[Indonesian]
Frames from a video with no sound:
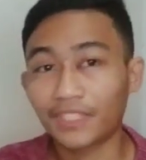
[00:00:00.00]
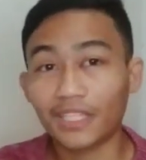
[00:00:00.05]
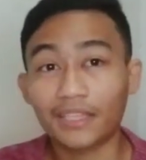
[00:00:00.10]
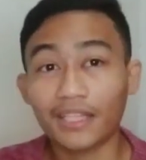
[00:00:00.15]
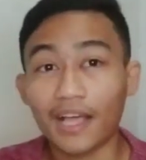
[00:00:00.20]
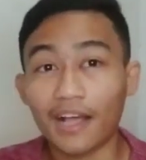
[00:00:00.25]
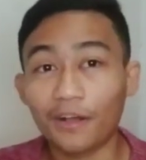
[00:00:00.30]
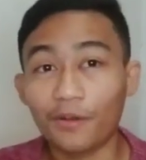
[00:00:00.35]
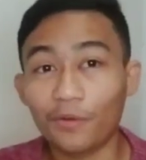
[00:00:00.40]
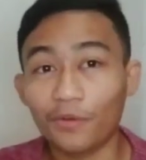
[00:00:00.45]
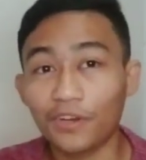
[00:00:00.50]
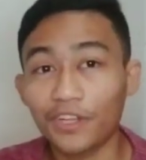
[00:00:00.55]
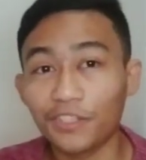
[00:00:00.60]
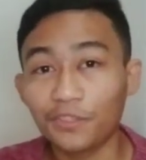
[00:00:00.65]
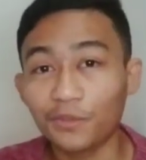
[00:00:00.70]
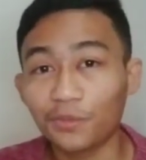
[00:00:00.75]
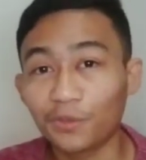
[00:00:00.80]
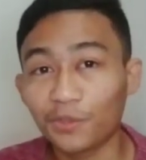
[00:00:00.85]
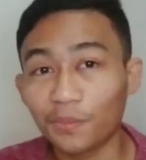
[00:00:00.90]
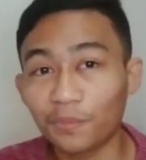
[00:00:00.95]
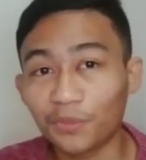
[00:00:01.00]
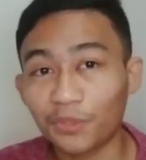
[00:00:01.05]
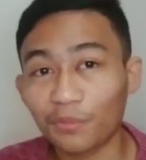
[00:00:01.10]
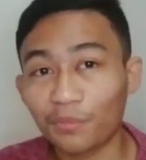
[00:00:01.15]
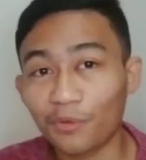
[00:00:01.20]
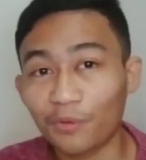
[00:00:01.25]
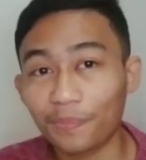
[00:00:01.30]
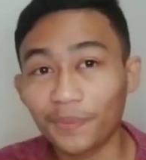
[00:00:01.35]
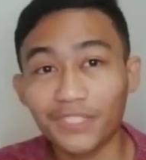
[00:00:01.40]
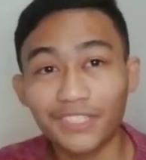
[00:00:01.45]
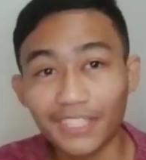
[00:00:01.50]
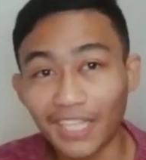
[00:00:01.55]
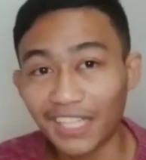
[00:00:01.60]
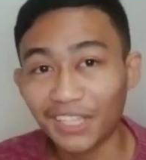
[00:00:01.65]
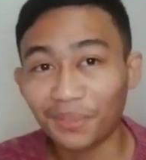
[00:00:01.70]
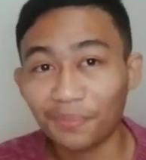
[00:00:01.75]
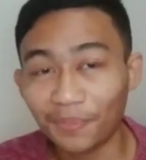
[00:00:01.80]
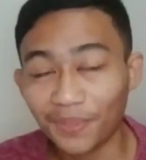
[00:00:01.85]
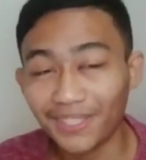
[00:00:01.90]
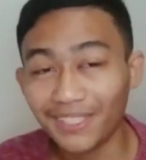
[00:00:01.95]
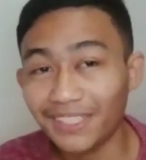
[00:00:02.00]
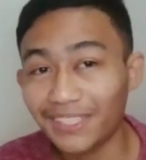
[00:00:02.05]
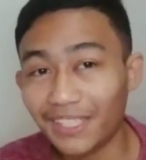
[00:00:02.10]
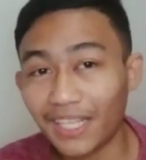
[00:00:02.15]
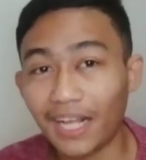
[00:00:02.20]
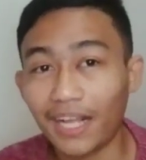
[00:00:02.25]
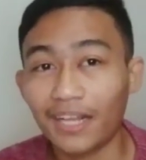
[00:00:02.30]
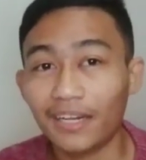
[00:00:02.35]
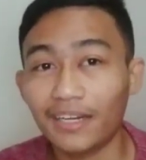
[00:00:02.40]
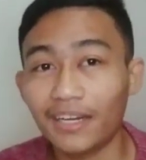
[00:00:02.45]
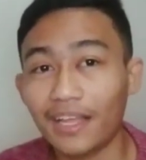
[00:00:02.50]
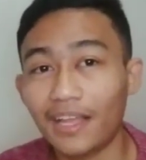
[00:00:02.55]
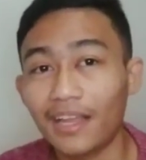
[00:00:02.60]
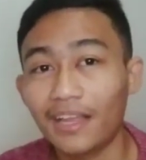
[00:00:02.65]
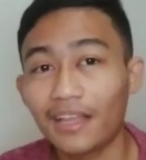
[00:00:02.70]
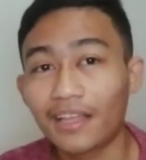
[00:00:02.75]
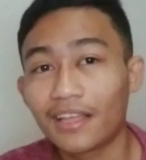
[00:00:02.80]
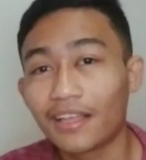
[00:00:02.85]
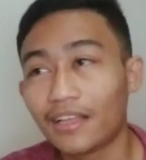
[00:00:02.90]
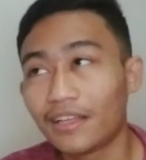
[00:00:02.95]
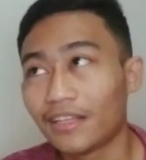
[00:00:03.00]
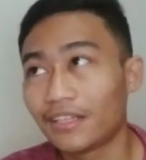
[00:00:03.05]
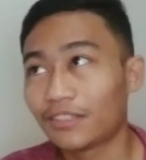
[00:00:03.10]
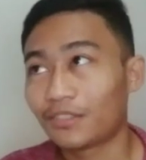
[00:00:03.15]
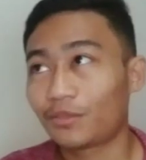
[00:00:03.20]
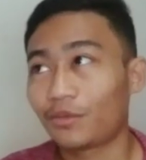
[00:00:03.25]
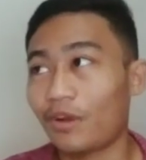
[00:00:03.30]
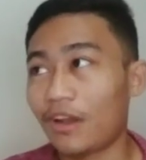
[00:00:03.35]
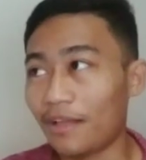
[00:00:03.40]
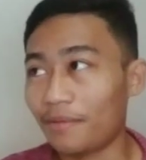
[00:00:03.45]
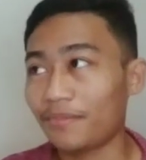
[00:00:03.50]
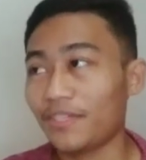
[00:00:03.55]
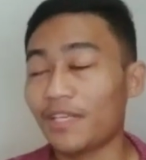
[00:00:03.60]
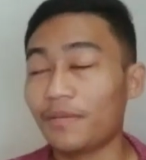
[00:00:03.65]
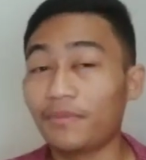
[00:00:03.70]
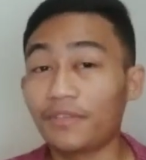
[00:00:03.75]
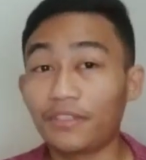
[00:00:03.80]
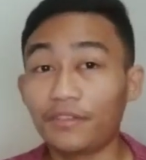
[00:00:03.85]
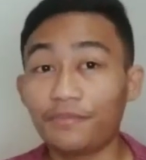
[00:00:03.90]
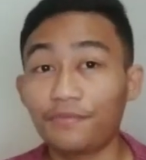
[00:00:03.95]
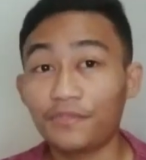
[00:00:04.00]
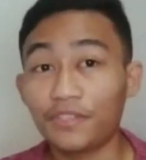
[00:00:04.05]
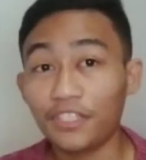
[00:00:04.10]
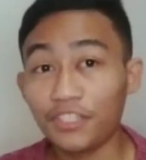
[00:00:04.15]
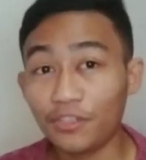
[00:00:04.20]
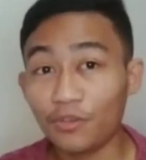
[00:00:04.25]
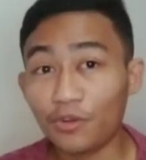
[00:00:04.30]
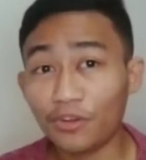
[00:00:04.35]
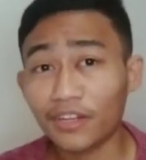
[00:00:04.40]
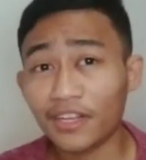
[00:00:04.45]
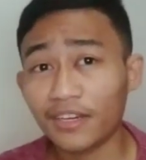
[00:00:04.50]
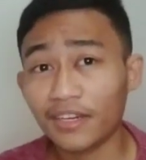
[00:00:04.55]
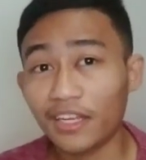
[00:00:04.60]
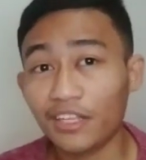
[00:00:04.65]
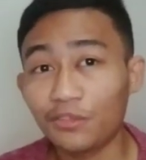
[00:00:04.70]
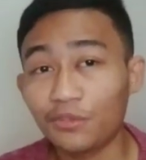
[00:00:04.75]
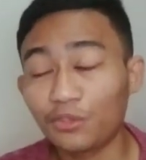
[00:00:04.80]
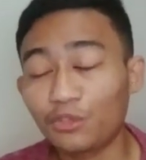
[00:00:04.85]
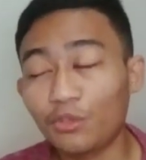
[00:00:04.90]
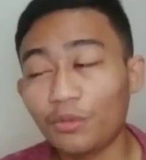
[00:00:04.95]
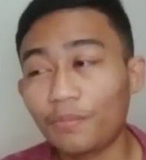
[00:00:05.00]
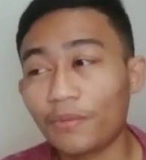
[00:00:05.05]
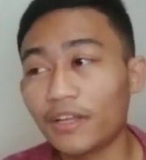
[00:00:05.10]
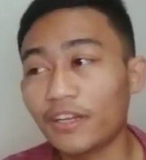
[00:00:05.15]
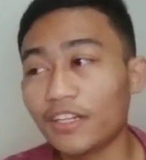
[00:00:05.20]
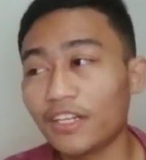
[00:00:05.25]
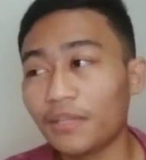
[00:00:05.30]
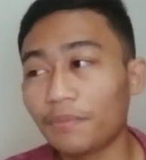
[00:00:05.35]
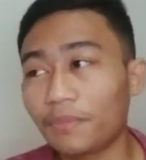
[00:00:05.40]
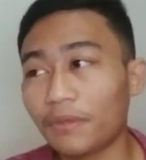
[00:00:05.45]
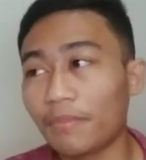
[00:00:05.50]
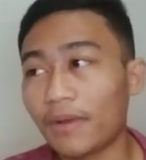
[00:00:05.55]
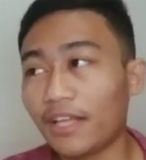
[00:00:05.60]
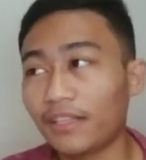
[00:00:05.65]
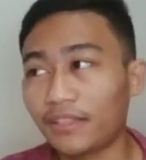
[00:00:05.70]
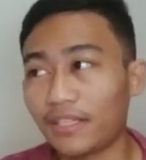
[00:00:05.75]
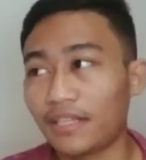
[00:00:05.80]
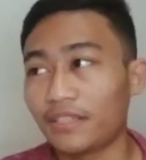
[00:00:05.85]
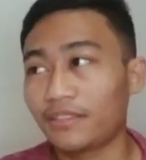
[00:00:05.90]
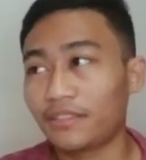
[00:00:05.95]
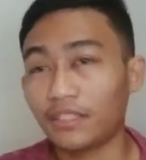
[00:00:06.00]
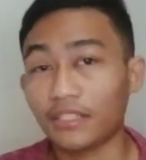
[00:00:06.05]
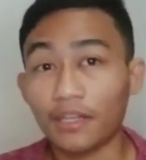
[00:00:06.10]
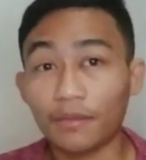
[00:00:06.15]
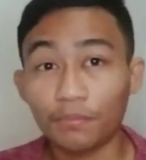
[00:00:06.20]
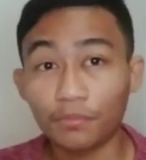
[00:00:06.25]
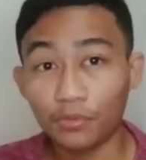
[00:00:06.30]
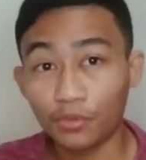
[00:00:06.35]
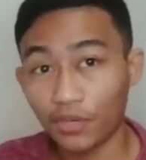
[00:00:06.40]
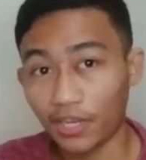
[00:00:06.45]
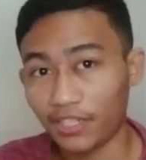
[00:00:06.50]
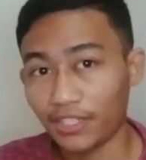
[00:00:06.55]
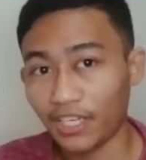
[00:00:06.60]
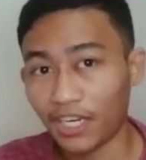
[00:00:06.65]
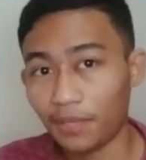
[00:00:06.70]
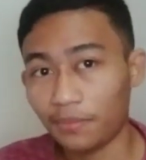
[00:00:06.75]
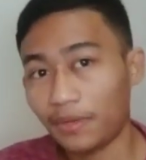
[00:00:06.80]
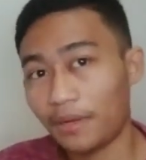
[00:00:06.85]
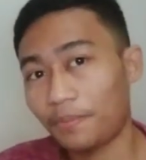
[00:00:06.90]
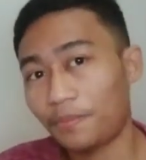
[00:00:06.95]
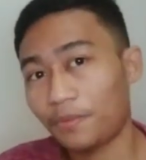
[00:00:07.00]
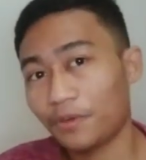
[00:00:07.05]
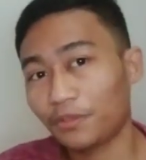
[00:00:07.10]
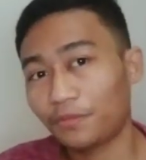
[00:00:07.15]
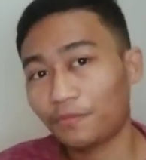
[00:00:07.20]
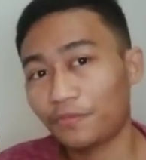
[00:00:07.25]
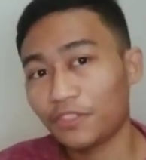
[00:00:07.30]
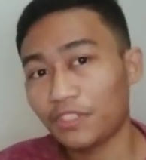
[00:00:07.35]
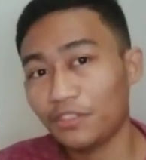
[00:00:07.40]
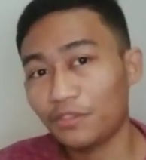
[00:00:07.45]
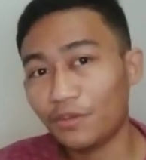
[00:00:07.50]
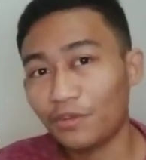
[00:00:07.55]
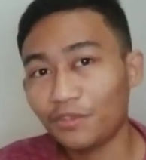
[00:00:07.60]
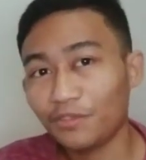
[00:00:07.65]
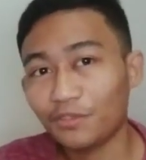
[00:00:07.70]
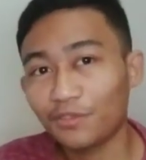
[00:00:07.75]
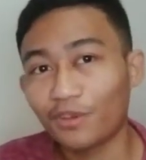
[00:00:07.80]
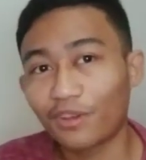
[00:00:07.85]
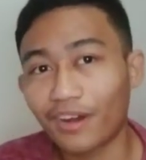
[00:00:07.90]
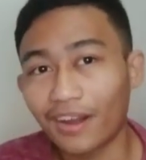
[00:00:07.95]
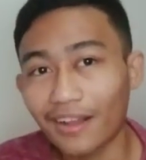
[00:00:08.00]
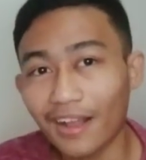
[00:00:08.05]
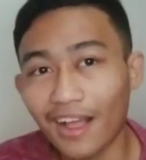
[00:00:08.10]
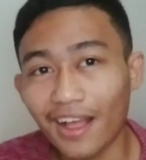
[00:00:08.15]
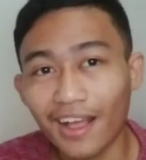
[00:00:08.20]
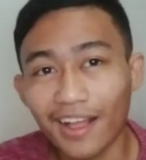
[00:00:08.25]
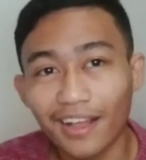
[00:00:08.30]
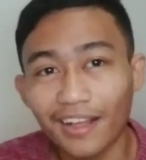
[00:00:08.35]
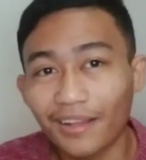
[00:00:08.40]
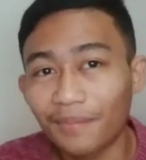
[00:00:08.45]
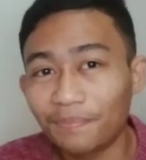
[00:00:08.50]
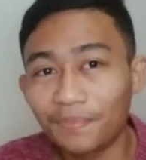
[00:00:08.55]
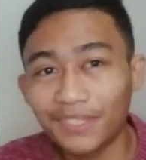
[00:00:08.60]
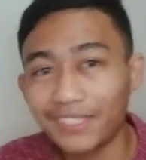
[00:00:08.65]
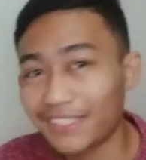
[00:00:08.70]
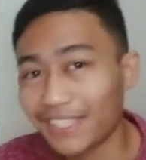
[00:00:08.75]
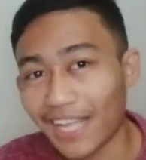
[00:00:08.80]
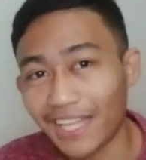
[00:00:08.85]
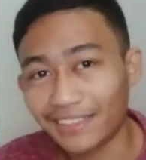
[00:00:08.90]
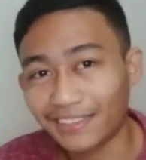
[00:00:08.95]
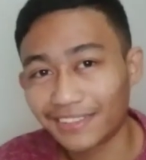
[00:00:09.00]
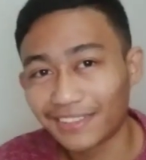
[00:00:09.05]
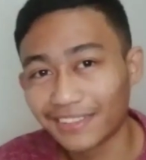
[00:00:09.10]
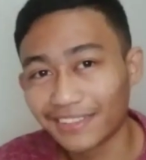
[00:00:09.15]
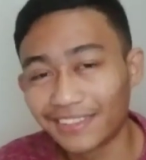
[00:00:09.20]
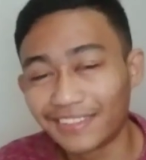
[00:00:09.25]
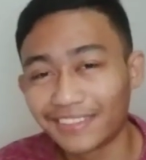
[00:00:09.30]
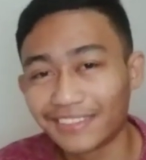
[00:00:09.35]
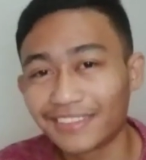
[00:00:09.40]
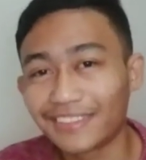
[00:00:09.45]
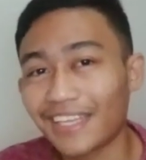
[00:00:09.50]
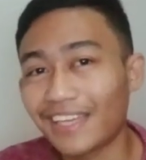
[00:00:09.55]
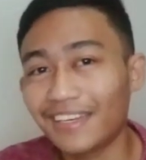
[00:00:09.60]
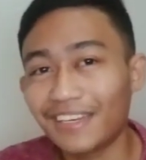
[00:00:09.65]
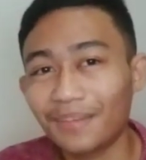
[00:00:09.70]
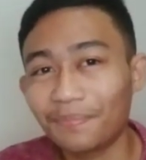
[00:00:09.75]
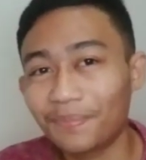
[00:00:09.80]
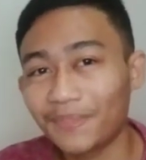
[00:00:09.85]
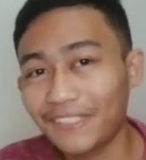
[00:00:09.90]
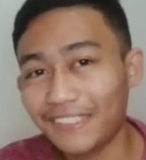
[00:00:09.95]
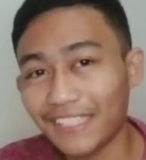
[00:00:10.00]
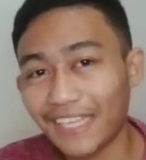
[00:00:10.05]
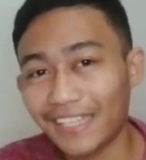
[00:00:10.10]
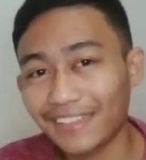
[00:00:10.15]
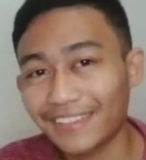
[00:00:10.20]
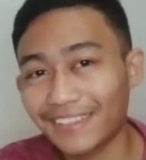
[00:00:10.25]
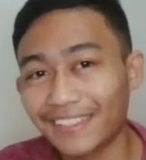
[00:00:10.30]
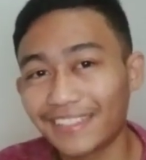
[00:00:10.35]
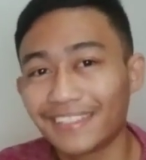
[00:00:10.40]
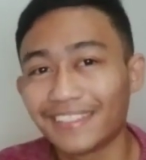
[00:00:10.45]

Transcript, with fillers: tak takut lah YouTube semua pecat pak kita karena selama nyandak bikin video. Karena YouTube ada DP batas, 6 bulan nyandak upload video. Dorang ah, pecat canda pecat